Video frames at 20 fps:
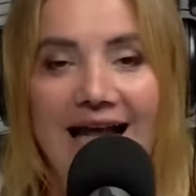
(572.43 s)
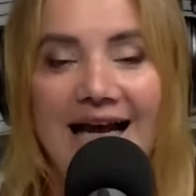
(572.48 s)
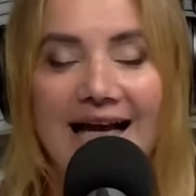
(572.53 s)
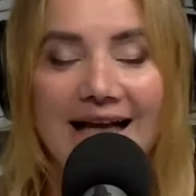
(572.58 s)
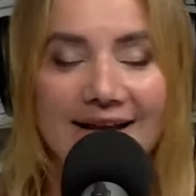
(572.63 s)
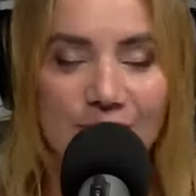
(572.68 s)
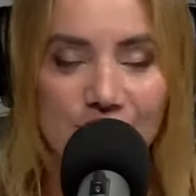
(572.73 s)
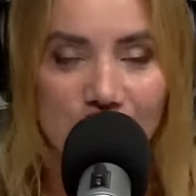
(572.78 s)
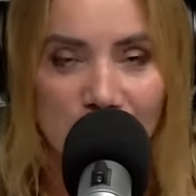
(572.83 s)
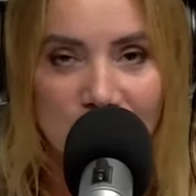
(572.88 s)

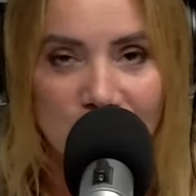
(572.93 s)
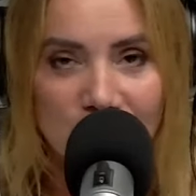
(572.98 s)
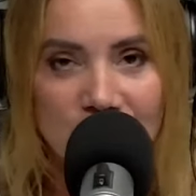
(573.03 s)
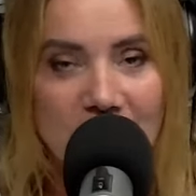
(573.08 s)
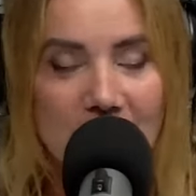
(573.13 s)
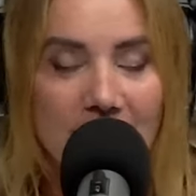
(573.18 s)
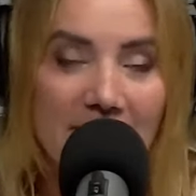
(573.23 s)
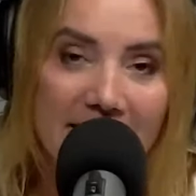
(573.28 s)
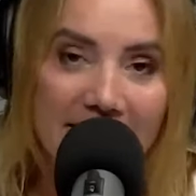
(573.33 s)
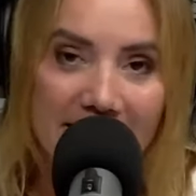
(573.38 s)
Todos
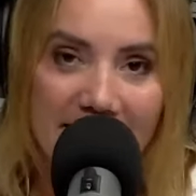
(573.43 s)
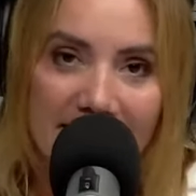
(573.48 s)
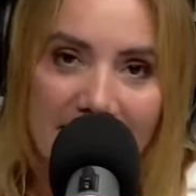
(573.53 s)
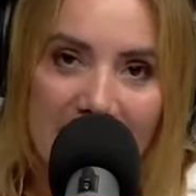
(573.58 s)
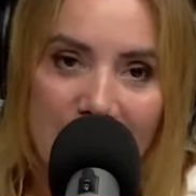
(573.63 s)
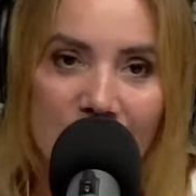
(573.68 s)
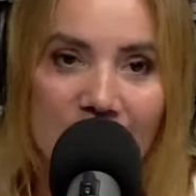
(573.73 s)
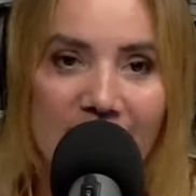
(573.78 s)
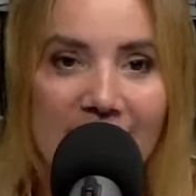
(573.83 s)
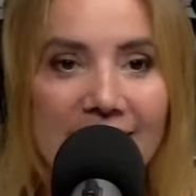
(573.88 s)
habían quedado en
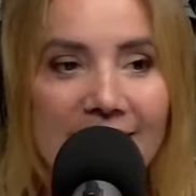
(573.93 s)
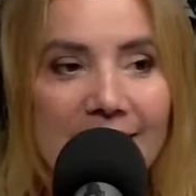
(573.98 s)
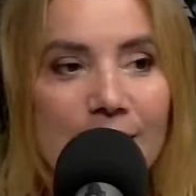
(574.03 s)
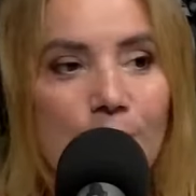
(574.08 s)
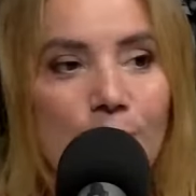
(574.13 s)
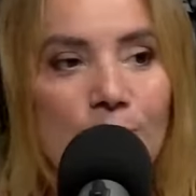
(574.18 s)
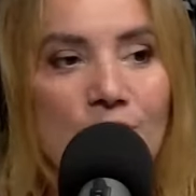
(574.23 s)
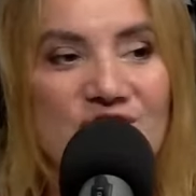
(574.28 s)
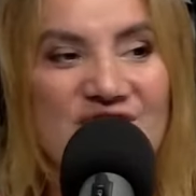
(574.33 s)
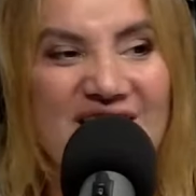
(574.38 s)
que ninguno
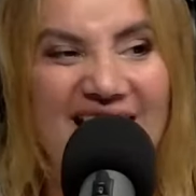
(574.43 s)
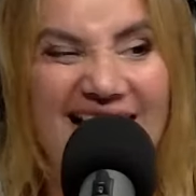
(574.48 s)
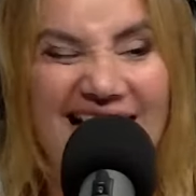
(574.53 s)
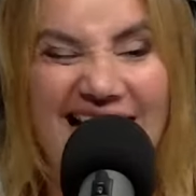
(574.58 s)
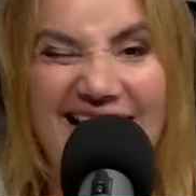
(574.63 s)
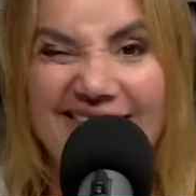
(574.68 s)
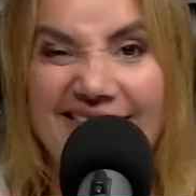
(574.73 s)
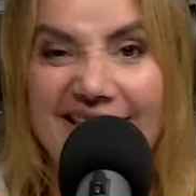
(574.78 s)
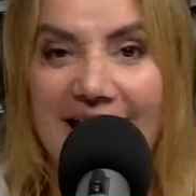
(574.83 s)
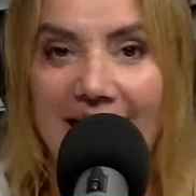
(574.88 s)
se
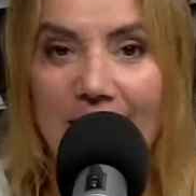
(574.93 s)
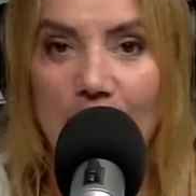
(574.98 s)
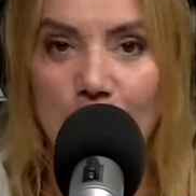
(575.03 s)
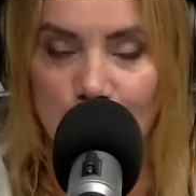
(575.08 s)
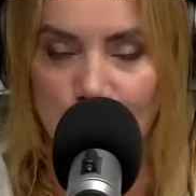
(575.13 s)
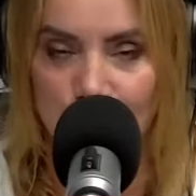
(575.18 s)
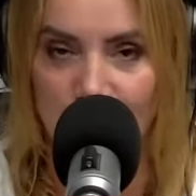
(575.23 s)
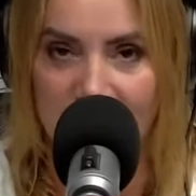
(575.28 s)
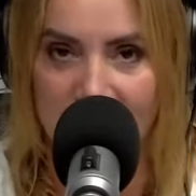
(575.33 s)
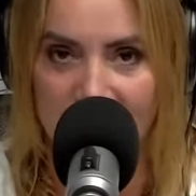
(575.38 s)
adelantara un
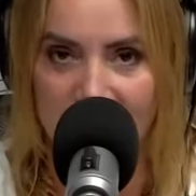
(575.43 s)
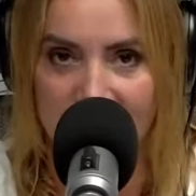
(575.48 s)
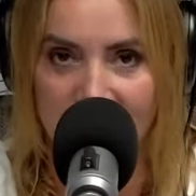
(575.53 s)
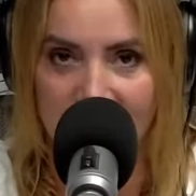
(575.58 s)
tuit.